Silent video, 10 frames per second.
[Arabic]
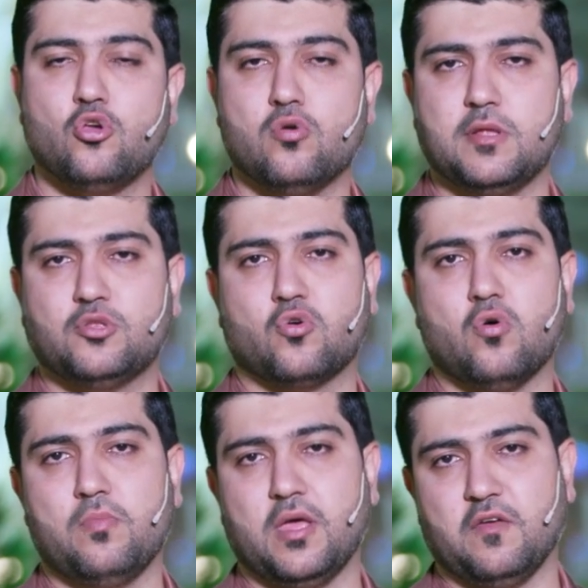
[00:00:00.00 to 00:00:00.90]

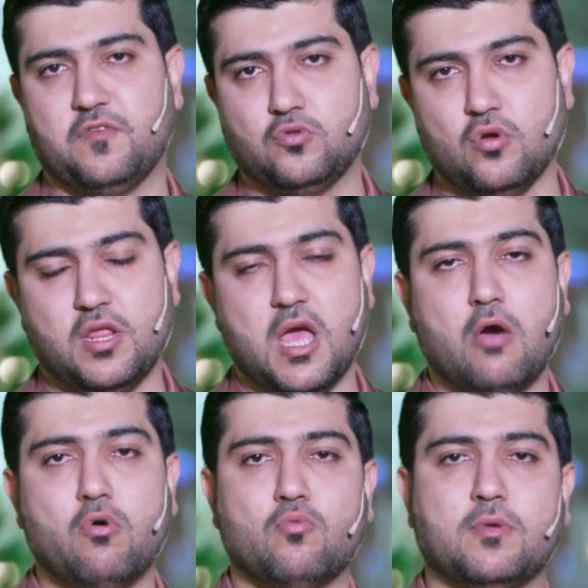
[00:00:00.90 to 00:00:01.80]
يمدكم به في
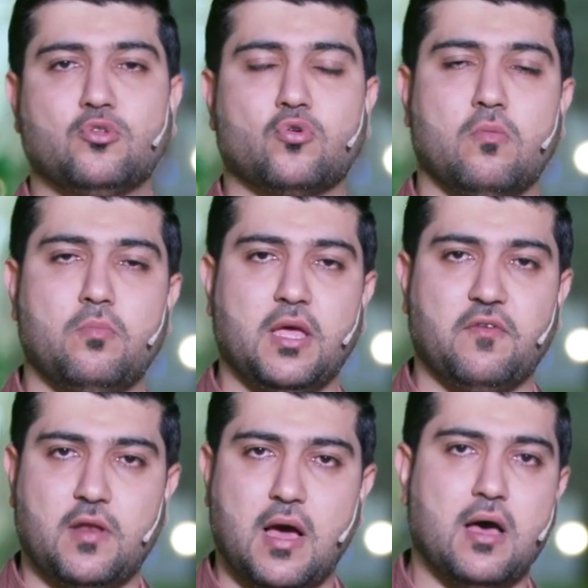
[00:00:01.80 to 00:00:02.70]
الدنيا ويمدكم
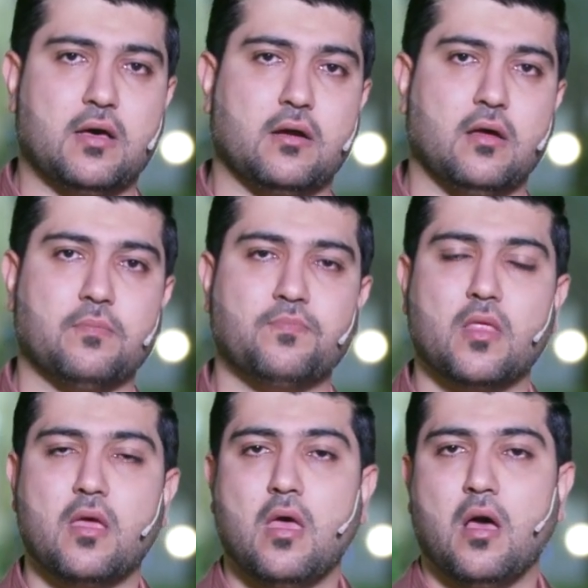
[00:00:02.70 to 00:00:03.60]
به في الآخرة
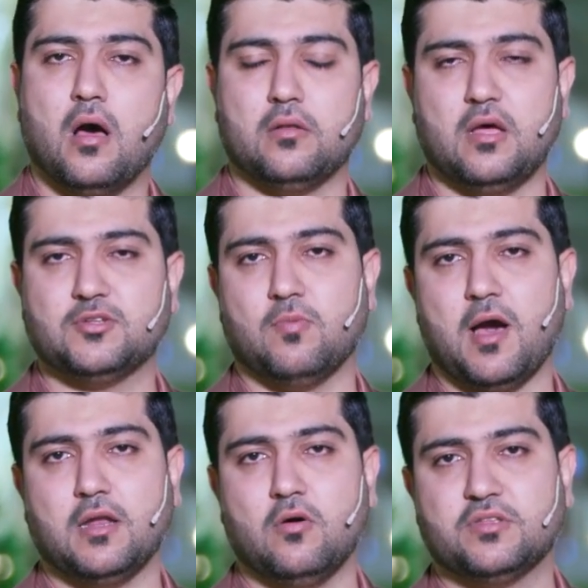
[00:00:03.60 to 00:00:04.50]
الله
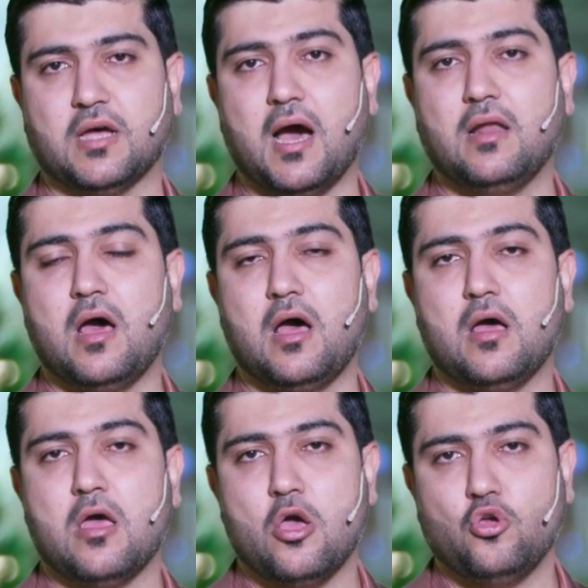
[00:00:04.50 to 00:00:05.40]
سبحانه
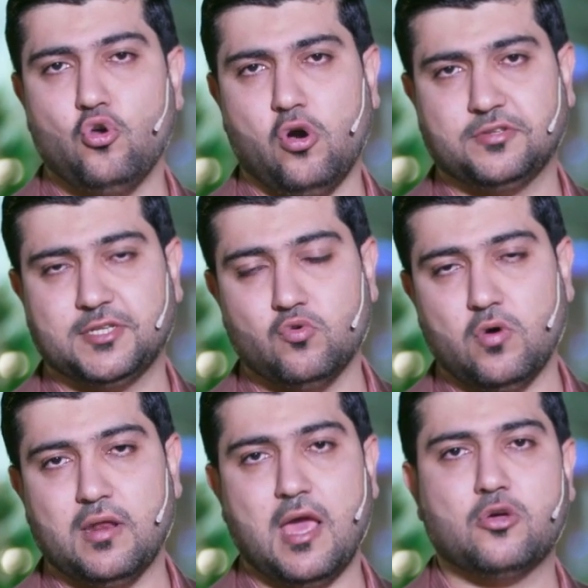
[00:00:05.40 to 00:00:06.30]
وتعالى يحسن
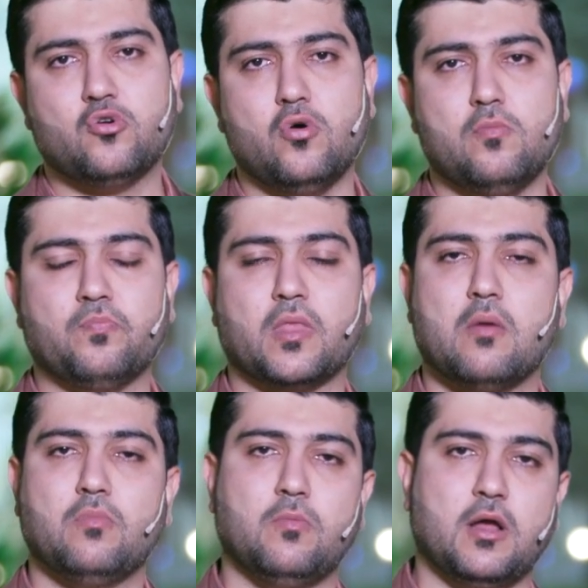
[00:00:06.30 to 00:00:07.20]
إليكم
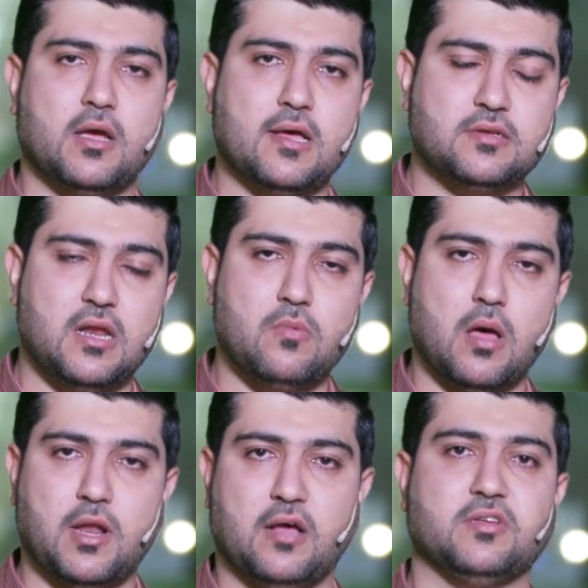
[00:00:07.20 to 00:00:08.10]
ببركة
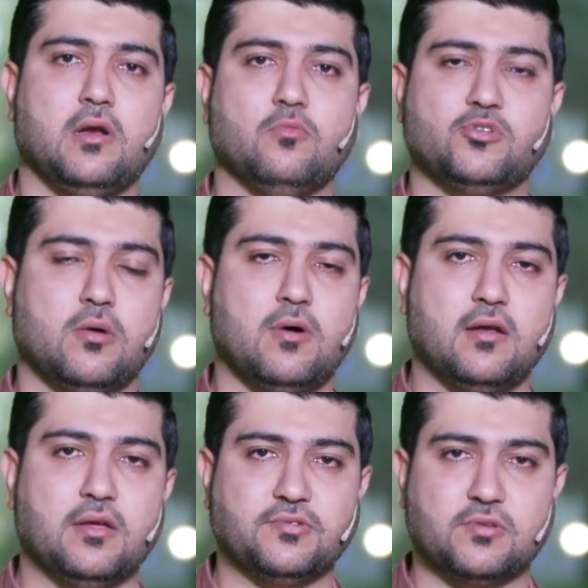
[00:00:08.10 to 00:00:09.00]
الإمام الحسن المجتبى
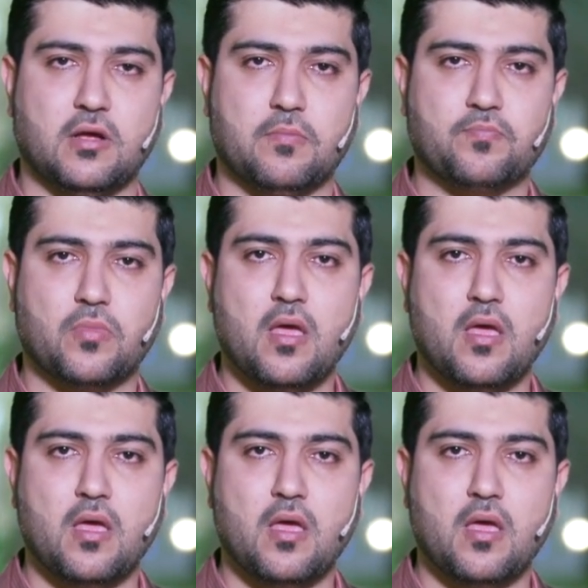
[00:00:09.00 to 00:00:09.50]
عليه السلام